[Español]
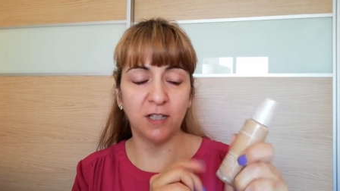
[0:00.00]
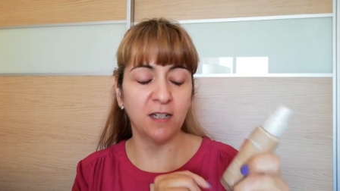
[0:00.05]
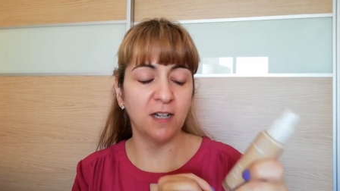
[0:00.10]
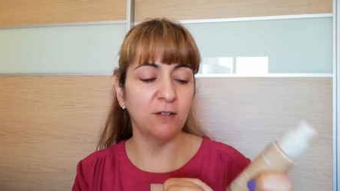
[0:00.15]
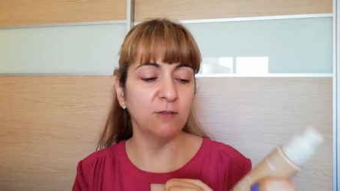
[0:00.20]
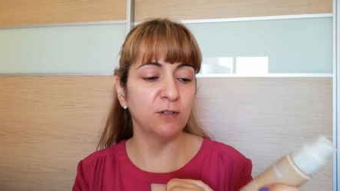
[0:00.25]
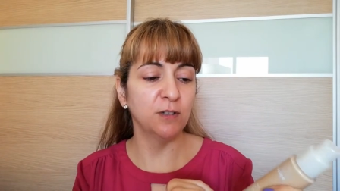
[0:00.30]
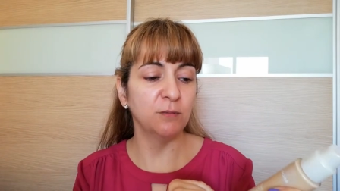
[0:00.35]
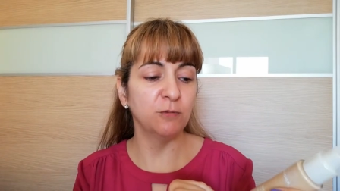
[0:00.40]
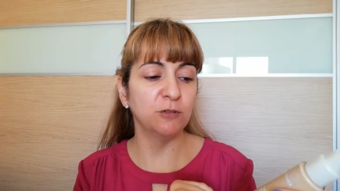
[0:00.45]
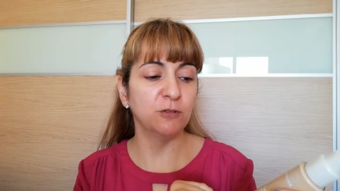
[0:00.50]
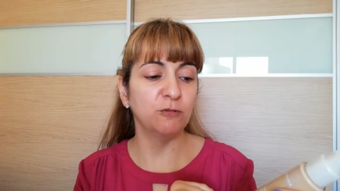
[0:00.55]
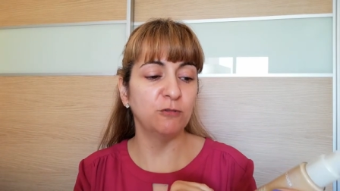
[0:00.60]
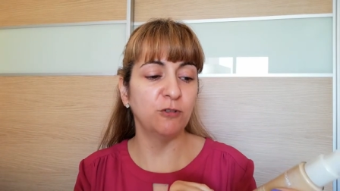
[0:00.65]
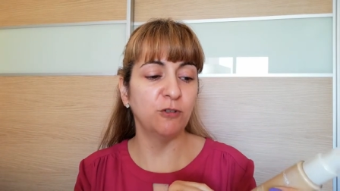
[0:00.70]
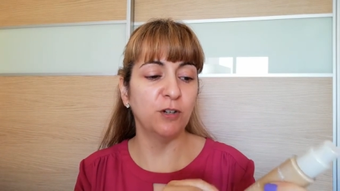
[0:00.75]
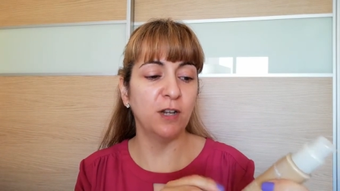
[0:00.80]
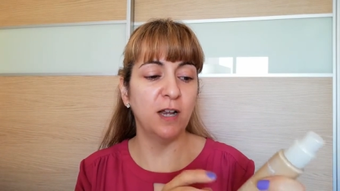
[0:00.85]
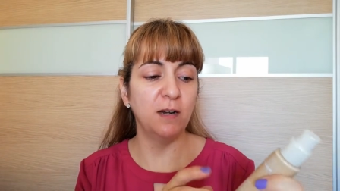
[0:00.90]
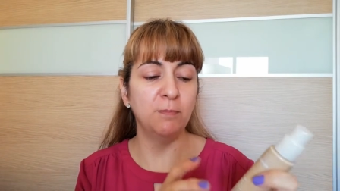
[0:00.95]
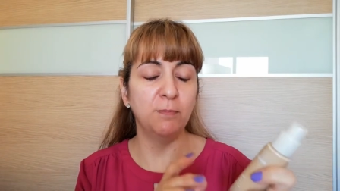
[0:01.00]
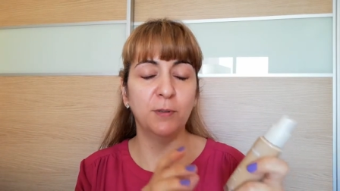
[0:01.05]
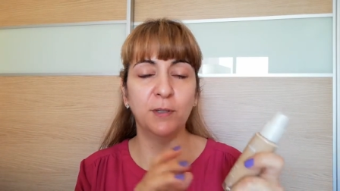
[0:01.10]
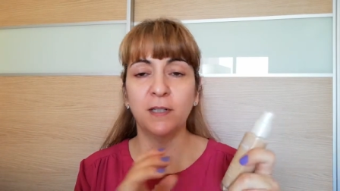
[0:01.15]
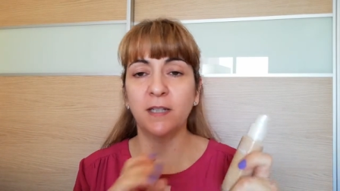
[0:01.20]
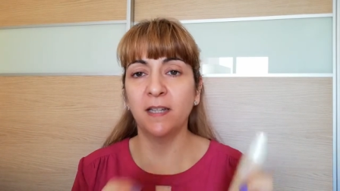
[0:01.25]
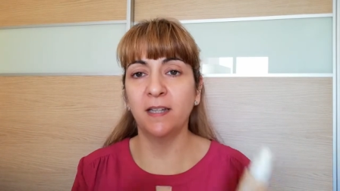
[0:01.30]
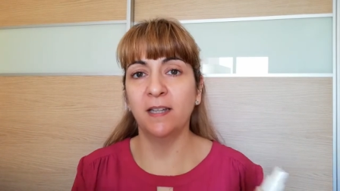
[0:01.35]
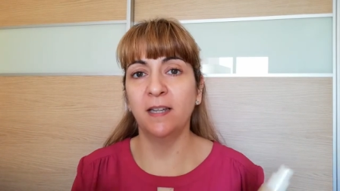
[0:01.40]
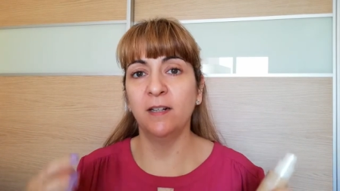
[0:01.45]
en el último tutorial
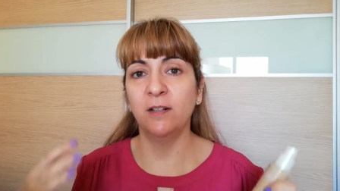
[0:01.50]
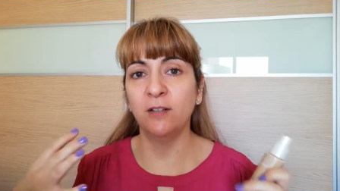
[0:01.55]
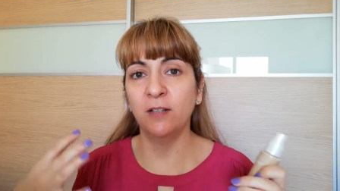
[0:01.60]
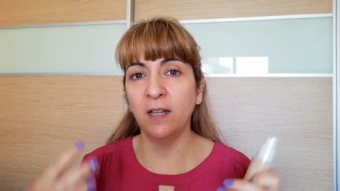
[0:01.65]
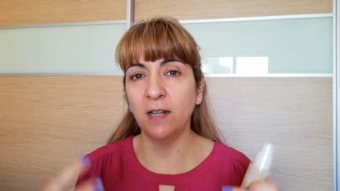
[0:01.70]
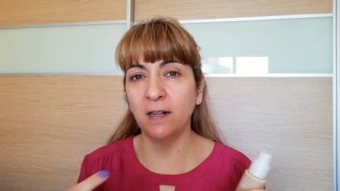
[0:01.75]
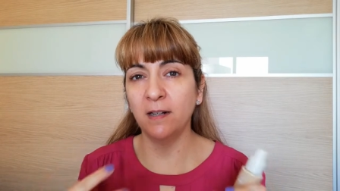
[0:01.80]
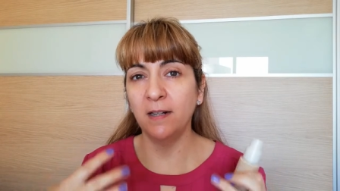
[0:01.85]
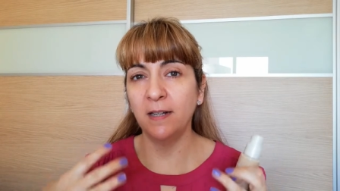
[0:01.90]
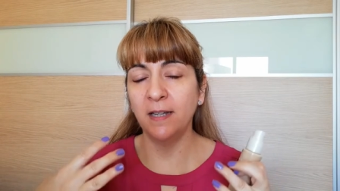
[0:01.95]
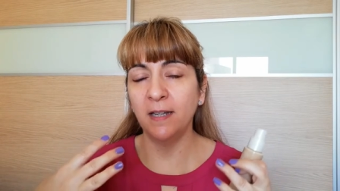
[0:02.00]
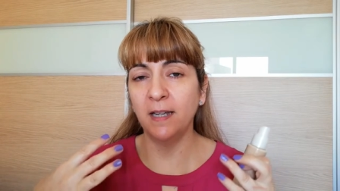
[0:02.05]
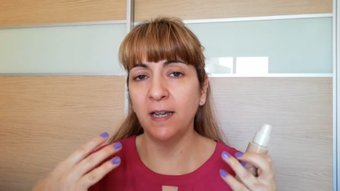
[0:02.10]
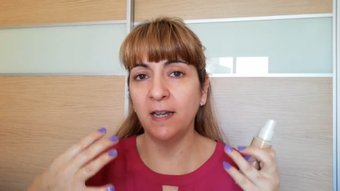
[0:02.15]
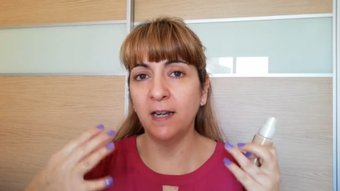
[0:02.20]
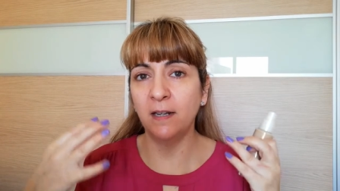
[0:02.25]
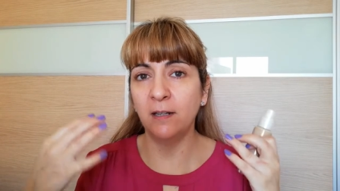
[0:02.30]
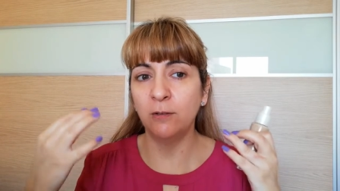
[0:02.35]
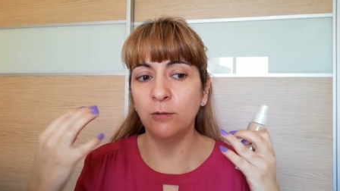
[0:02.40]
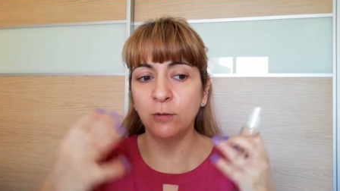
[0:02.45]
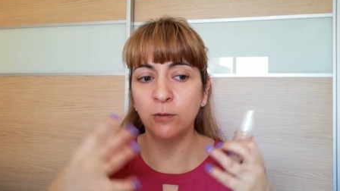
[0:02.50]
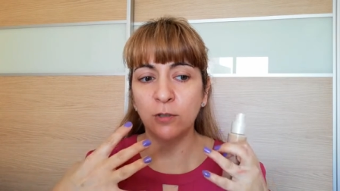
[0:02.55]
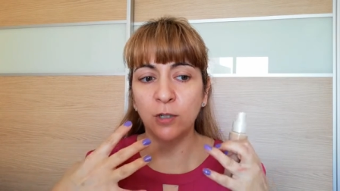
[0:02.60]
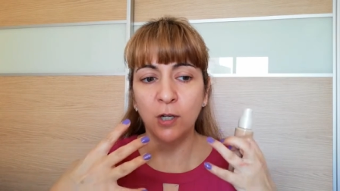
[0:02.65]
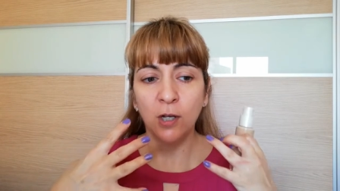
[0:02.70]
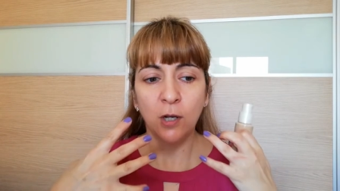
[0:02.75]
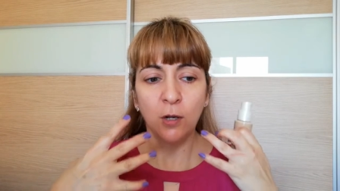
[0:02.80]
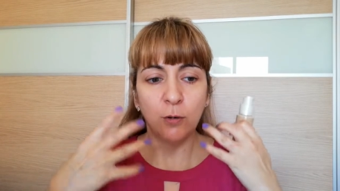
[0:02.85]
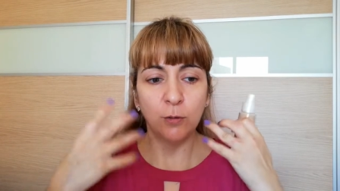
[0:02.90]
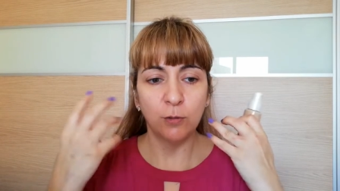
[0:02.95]
porque quiero darle al look
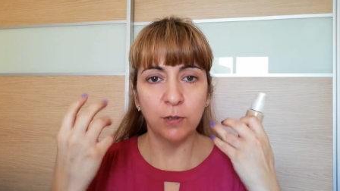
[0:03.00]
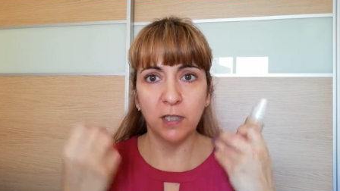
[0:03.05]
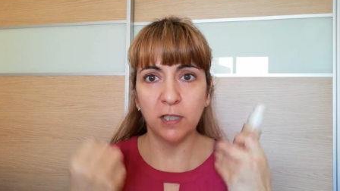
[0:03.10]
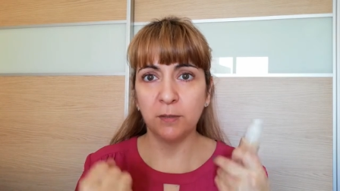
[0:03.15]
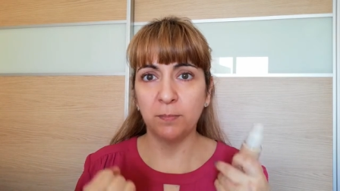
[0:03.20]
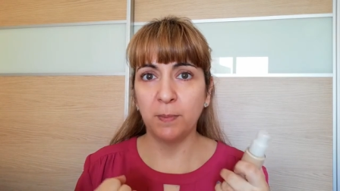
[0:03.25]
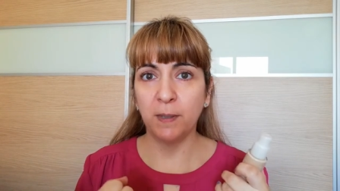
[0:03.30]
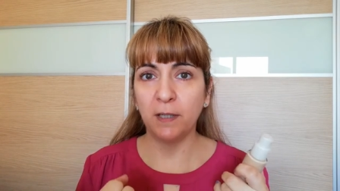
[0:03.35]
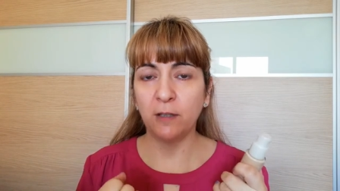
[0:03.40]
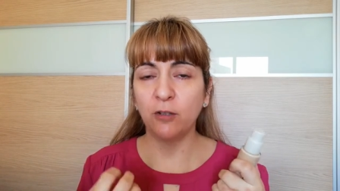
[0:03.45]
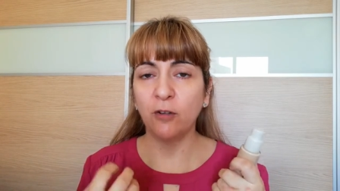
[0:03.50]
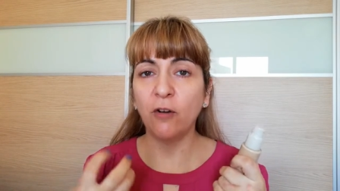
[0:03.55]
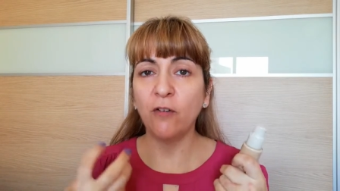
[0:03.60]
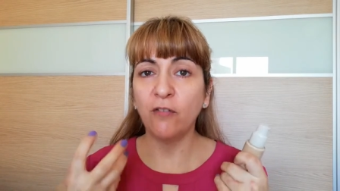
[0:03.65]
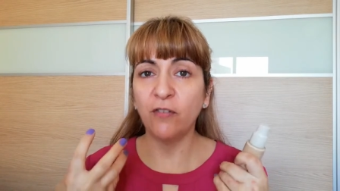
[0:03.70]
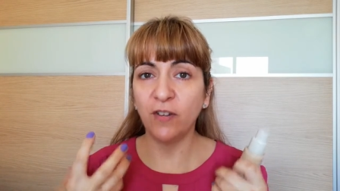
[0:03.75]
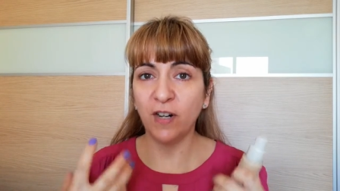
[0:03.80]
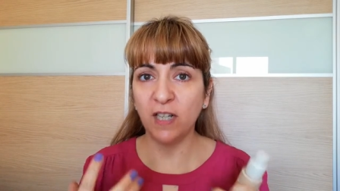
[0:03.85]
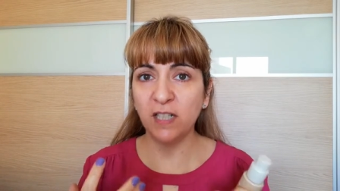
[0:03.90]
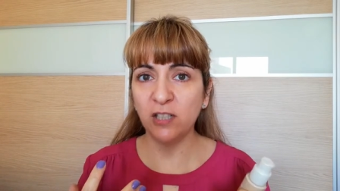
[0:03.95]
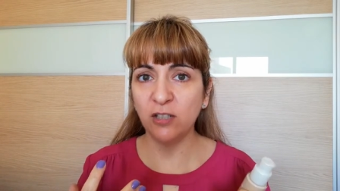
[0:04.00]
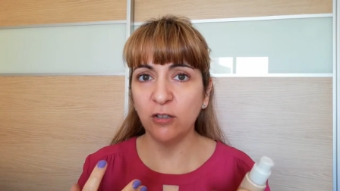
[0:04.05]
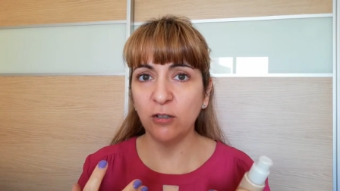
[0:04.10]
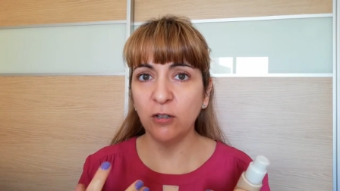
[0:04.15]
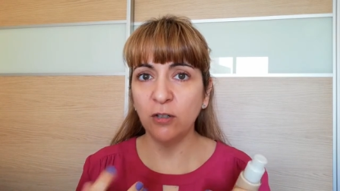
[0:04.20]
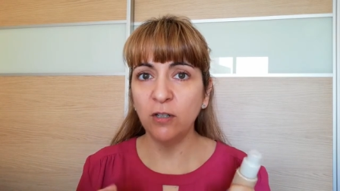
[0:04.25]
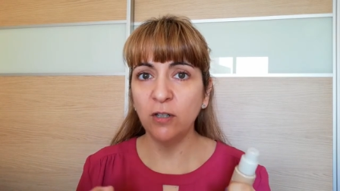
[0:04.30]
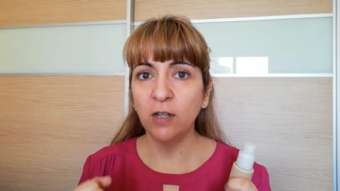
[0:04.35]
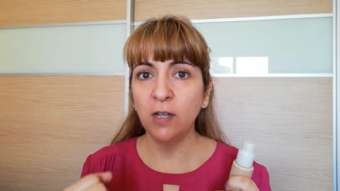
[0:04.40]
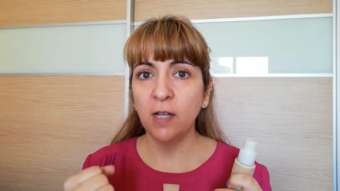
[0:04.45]
un aspecto
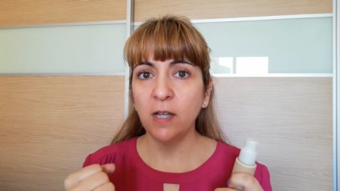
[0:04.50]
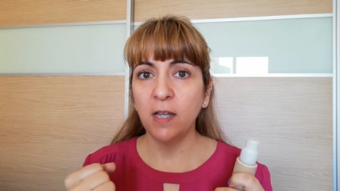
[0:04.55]
fresco